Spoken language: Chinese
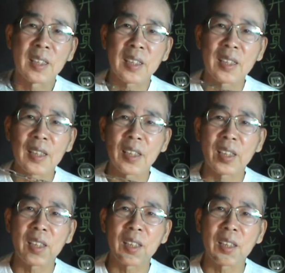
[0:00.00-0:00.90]
但
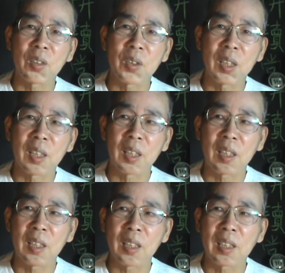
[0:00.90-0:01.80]
是有些
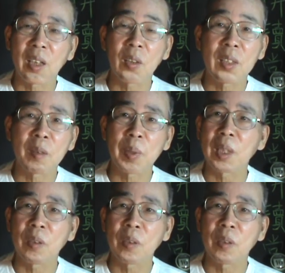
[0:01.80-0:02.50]
李小龙的影片，